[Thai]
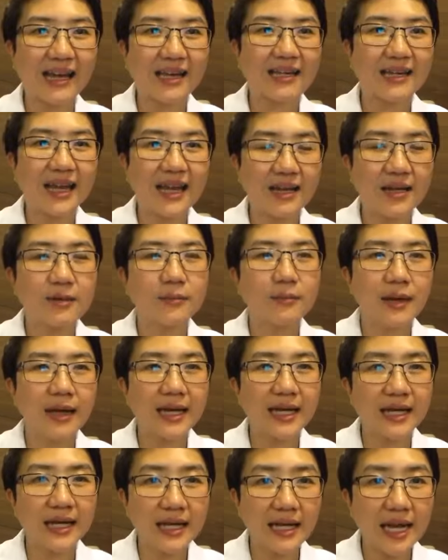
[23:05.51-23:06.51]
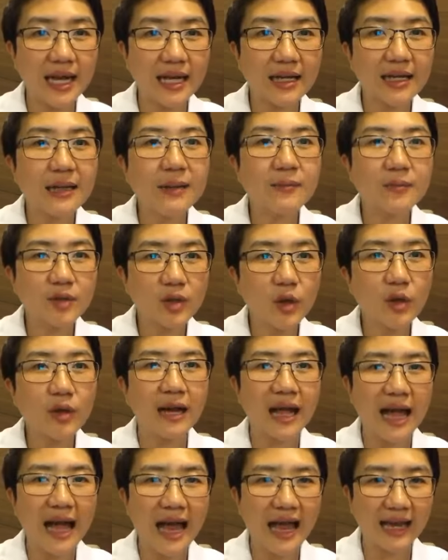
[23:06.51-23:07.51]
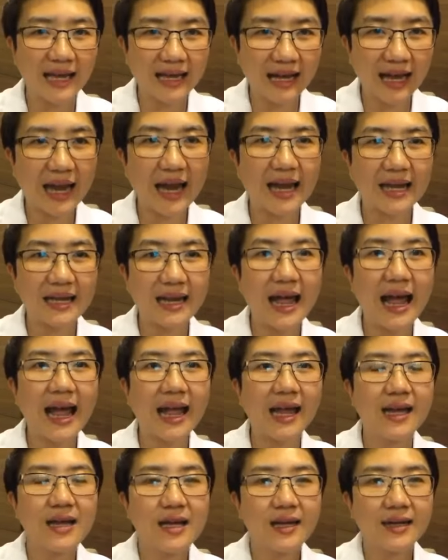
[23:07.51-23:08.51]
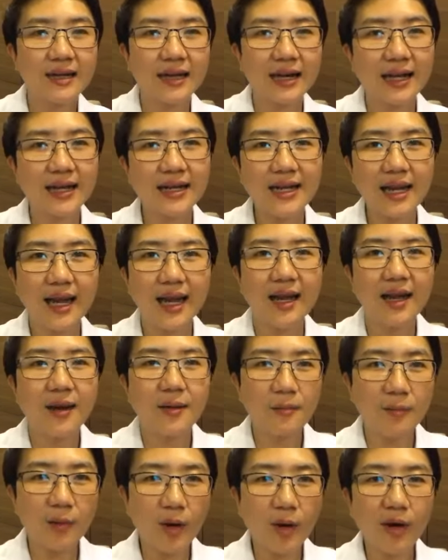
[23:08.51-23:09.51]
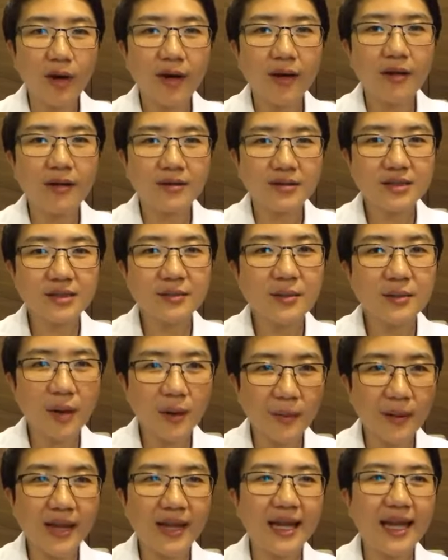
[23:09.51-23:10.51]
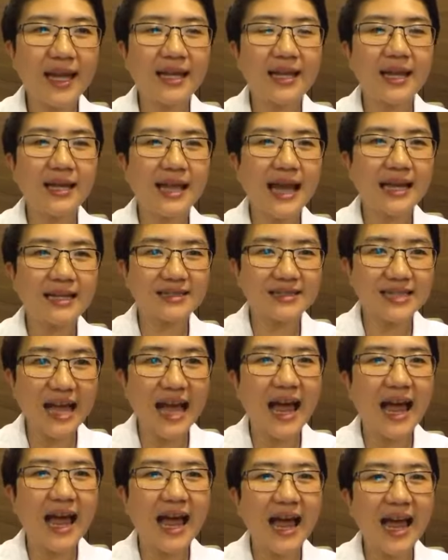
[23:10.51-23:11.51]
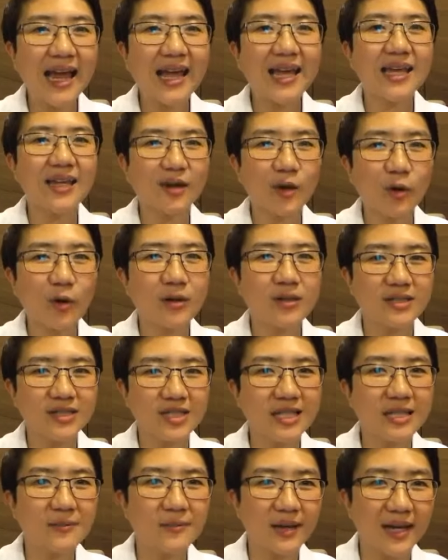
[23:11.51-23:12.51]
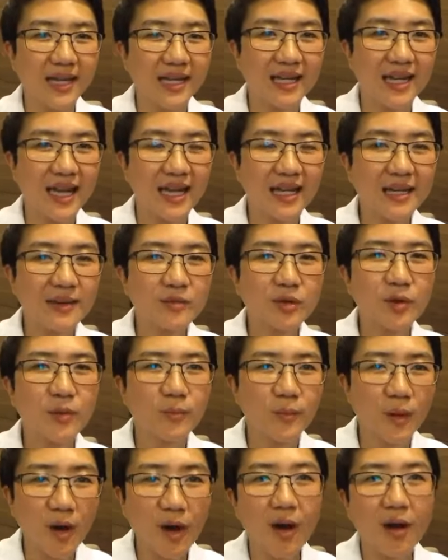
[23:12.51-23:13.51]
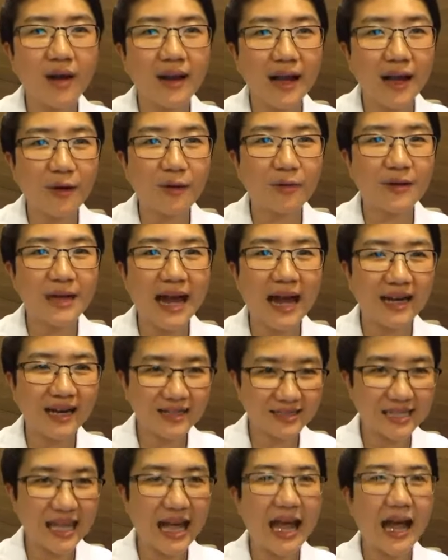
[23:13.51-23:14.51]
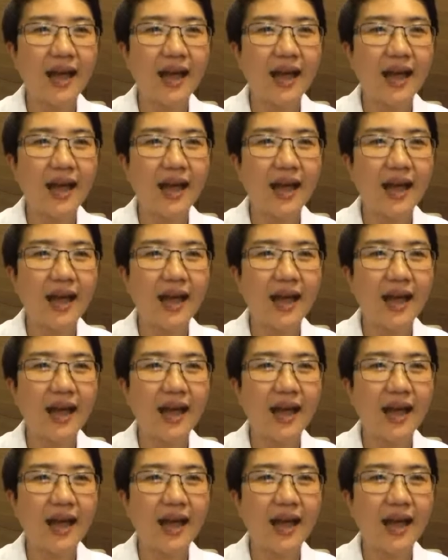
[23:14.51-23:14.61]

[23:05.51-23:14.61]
เน้นมะเร็งระยะเริ่มต้นหายขาดได้ ดังนั้นเนี่ยหมอซึ่งเป็นหมอมะเร็งเองเนี่ยอยากจะให้คนเจอมะเร็งระยะเริ่มต้น เพราะเราอยากรักษา